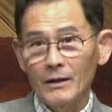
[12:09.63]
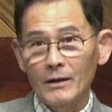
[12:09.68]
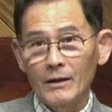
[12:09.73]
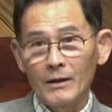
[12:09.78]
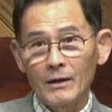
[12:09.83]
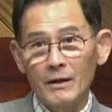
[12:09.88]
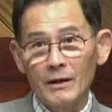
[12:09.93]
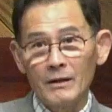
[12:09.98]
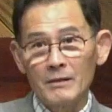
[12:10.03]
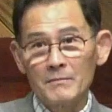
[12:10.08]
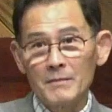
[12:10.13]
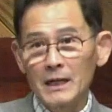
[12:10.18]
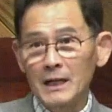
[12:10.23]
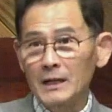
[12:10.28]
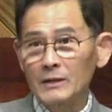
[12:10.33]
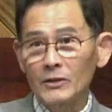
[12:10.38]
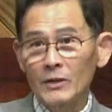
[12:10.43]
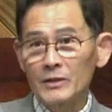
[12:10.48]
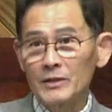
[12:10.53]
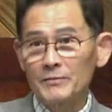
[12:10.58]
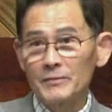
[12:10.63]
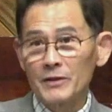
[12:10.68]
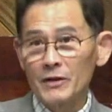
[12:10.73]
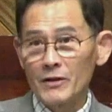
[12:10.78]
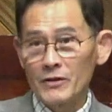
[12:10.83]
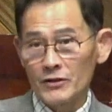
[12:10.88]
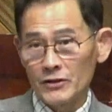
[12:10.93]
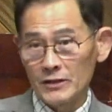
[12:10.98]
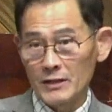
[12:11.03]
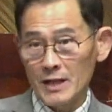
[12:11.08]
얼마나 더 힘들어요
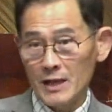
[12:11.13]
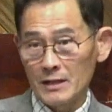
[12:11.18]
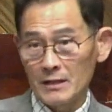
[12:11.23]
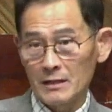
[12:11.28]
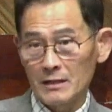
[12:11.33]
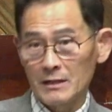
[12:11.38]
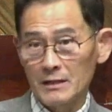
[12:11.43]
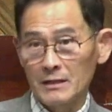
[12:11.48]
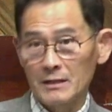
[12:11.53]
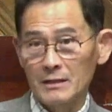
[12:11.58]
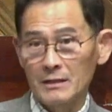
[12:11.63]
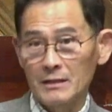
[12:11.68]
신약이